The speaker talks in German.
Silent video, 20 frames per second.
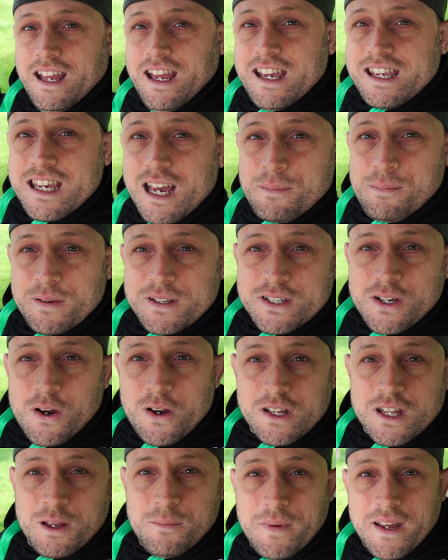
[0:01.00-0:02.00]
Ich habe mich
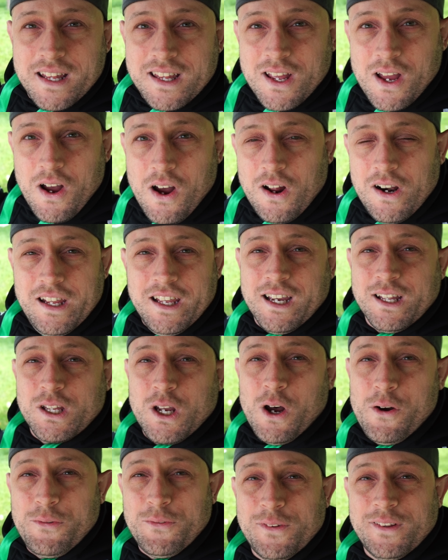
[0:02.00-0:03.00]
heute mit Olli
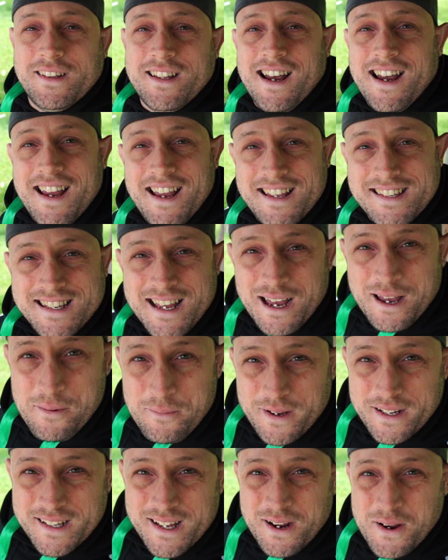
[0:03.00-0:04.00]
getroffen, da ist er
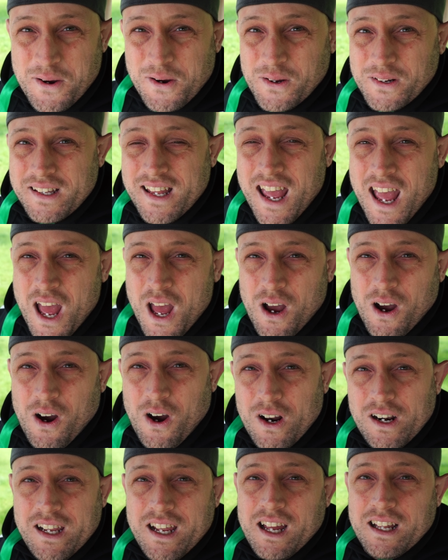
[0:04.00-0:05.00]
im Hintergrund.
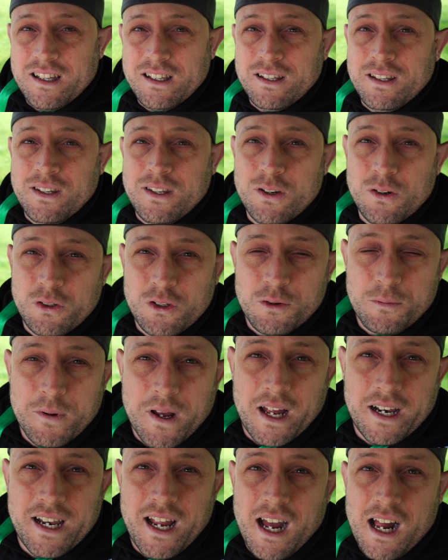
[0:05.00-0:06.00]
Olli hat einen
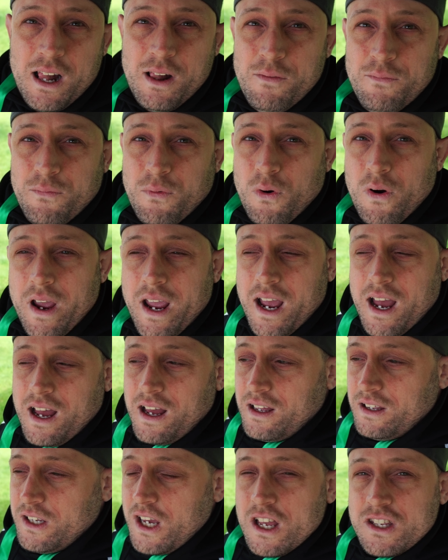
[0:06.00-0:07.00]
YouTube-Kanal, wo
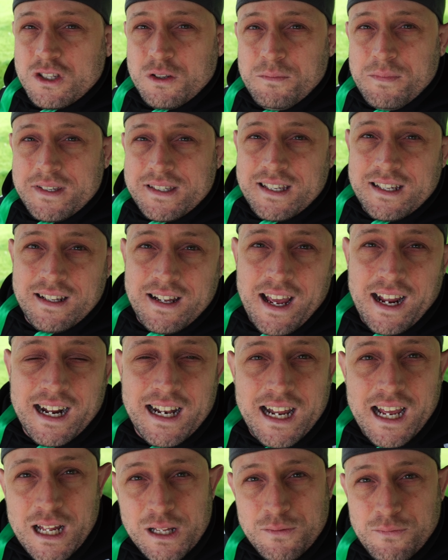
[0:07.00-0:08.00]
er ja so ein bisschen
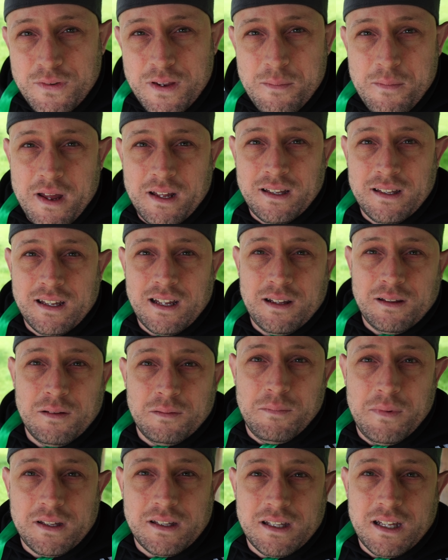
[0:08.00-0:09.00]
erklärt, wie man
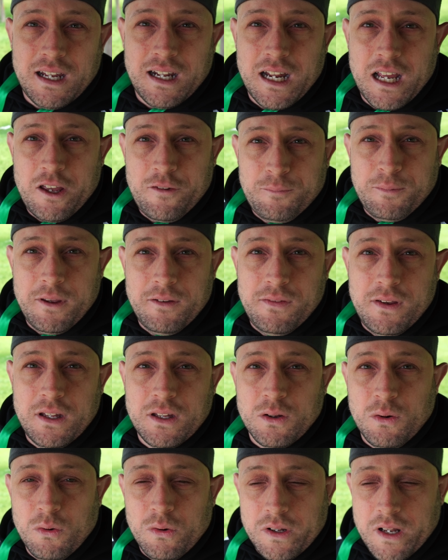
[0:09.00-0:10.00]
denn mit den
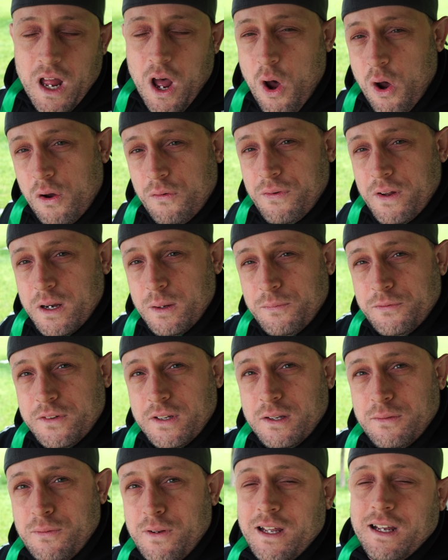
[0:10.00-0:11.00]
FPV-Drohnen auch
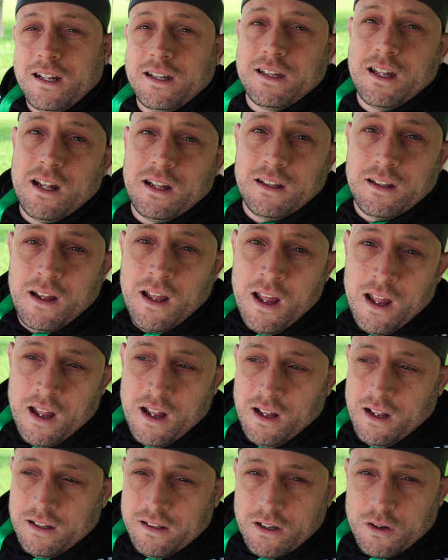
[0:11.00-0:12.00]
vernünftig fliegt. Denn
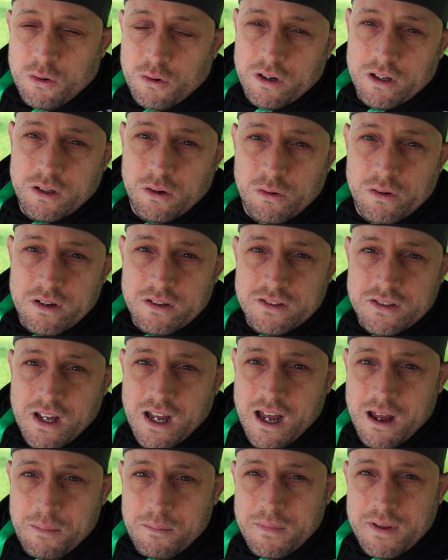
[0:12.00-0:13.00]
eine coole Drohne
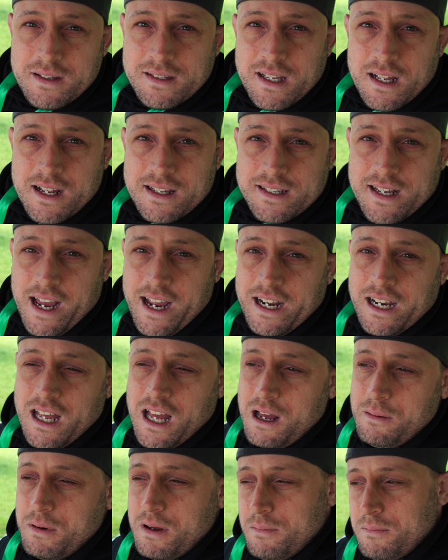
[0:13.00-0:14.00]
zu haben ist ja das
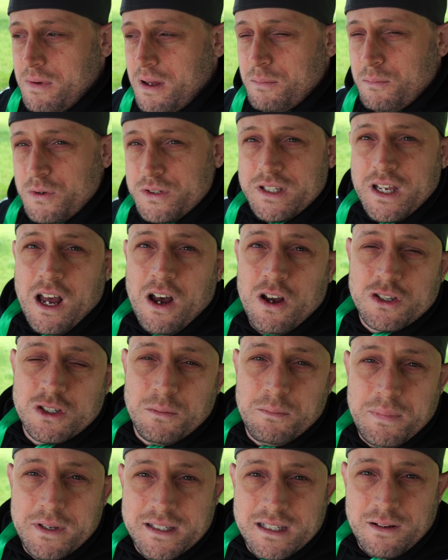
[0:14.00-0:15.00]
eine, aber man muss ja auch
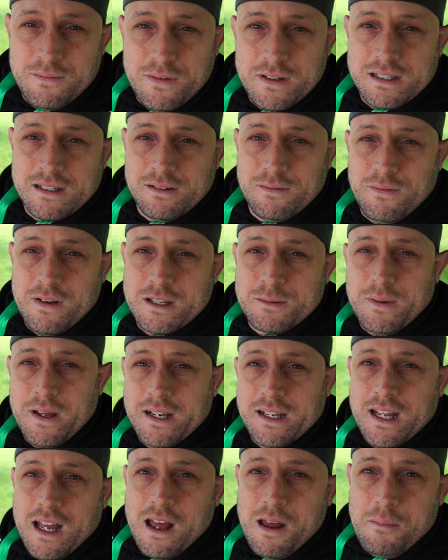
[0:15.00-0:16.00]
so ein bisschen wissen, was
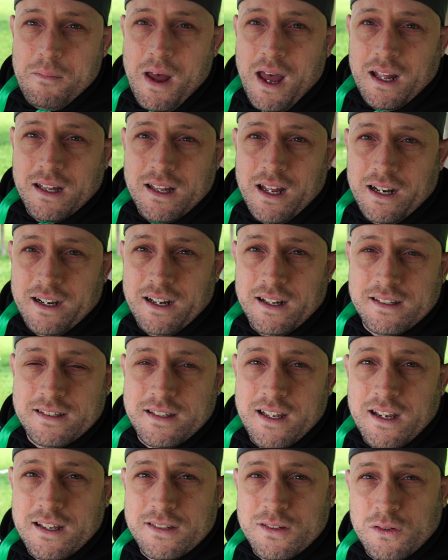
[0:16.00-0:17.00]
man da macht an den
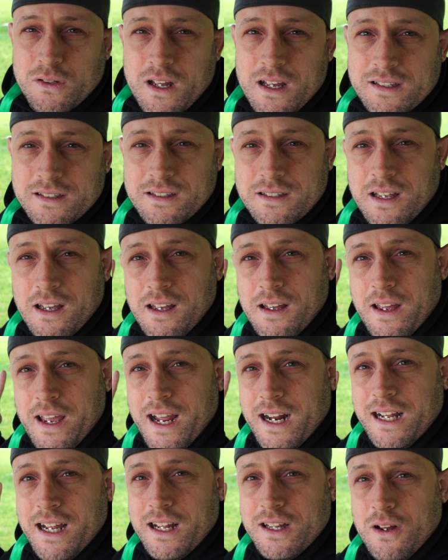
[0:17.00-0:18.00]
Sticks. Und das äh,
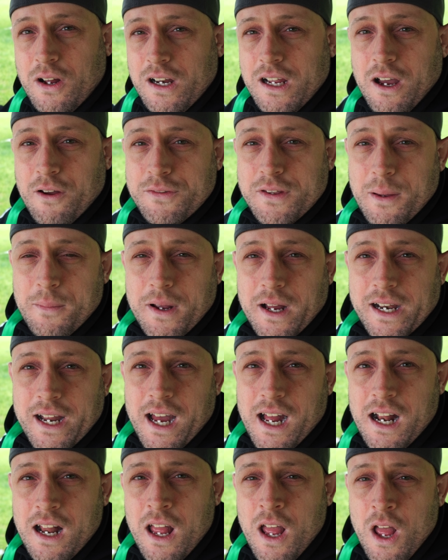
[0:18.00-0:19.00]
erklärt Olli auf seinem
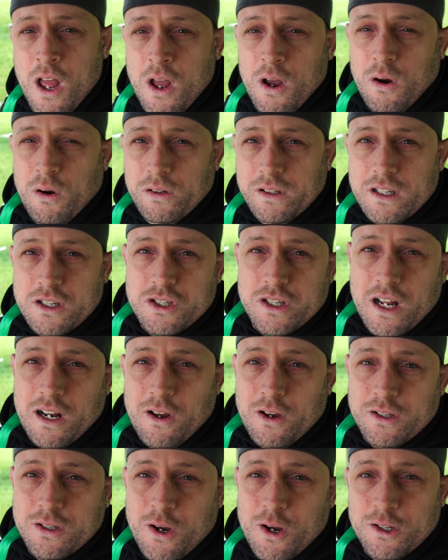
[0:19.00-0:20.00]
Kanal. Und ich
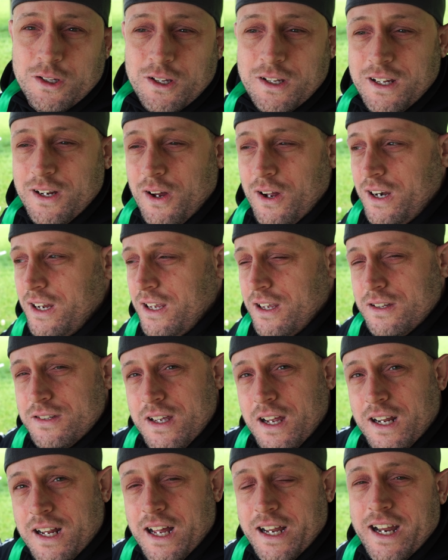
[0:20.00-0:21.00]
stelle euch heute den Olli,
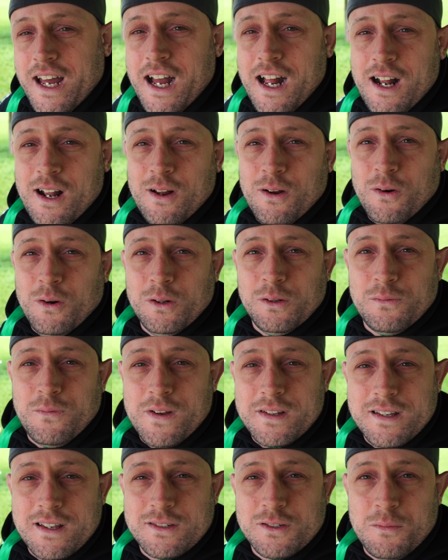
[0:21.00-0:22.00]
seinen Kanal und
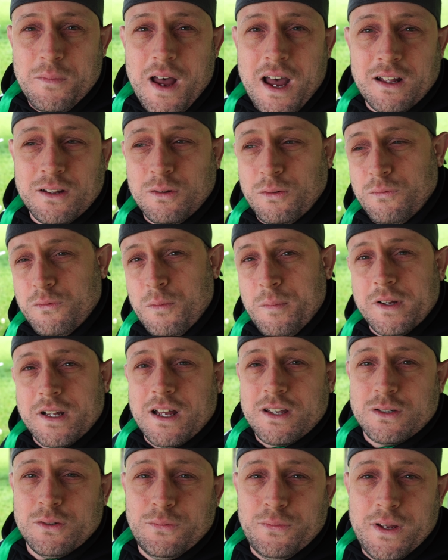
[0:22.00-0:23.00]
was er so macht und womit
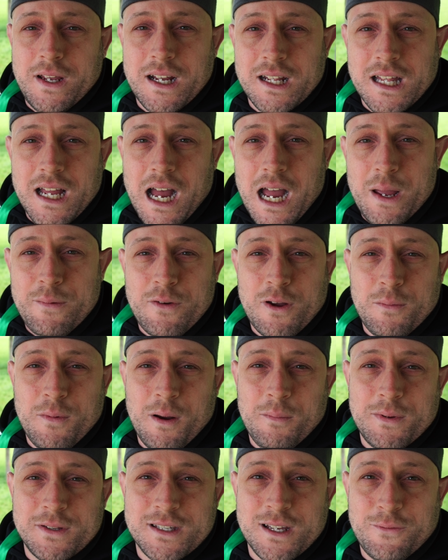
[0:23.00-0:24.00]
er so fliegt, einfach
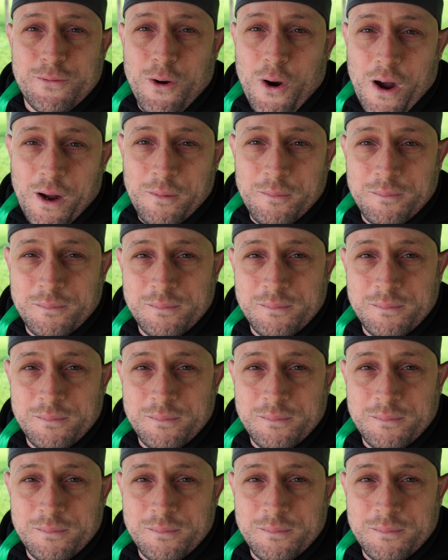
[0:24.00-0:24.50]
mal ein bisschen vor.